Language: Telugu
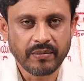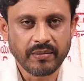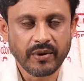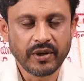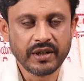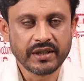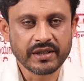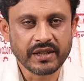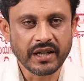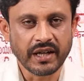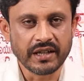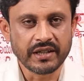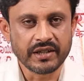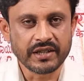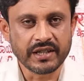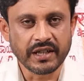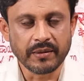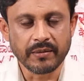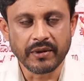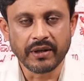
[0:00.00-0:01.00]
పోలీస్
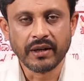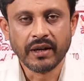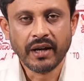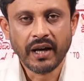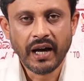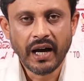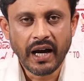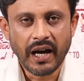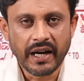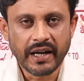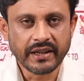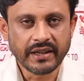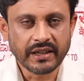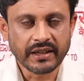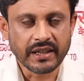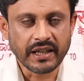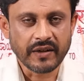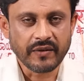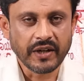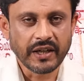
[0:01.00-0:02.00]
కానిస్టేబుల్ అయితే
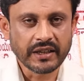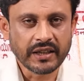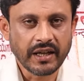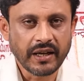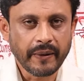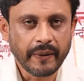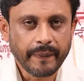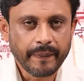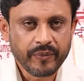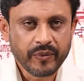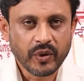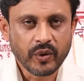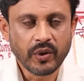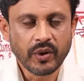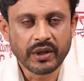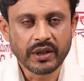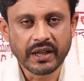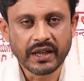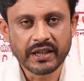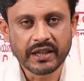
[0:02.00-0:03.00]
తర్వాత
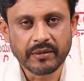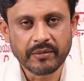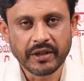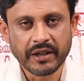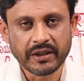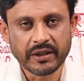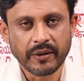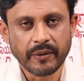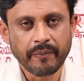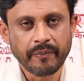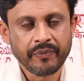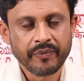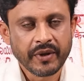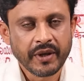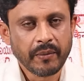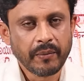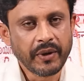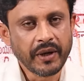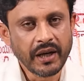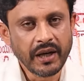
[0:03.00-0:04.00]
కోర్టు అయితే మాత్రం
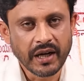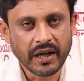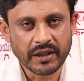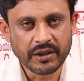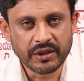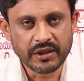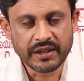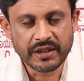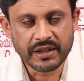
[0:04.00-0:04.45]
బెయిల్ రద్దు